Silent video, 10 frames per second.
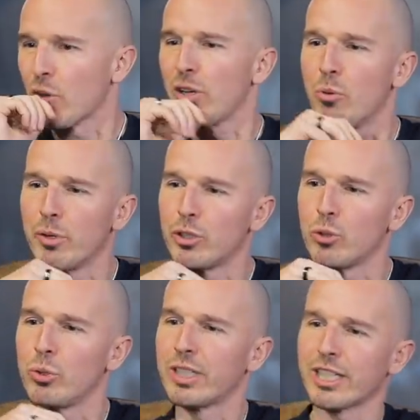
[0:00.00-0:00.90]
Però nel momento
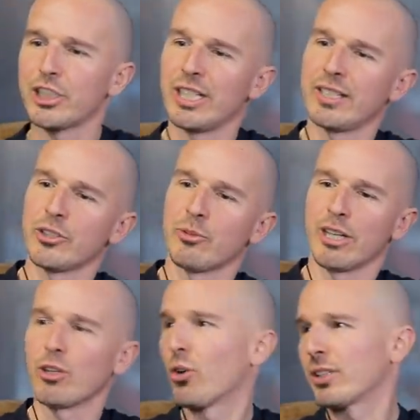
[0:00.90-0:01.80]
in cui crescete,
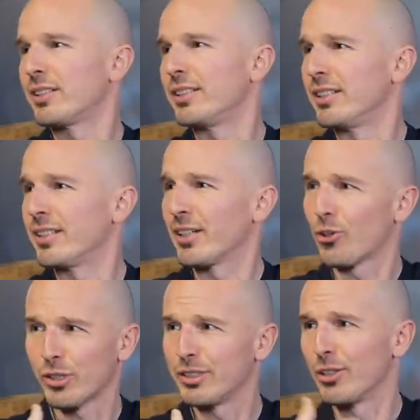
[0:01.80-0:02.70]
insomma, ricordati,
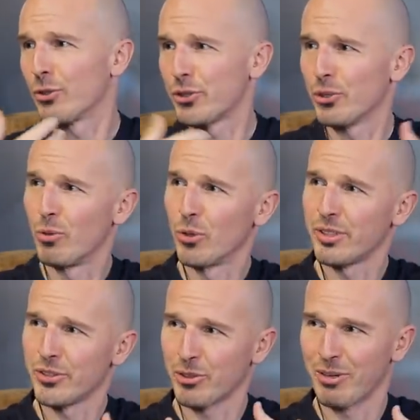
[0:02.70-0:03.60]
ricordati dello zio
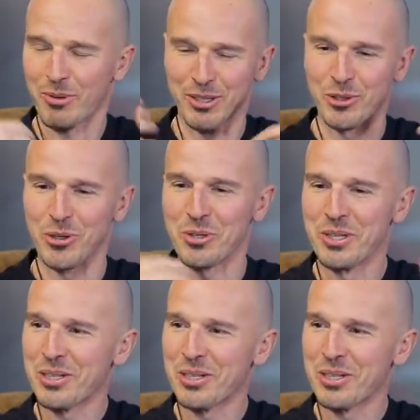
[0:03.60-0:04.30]
Monti, insomma, quando,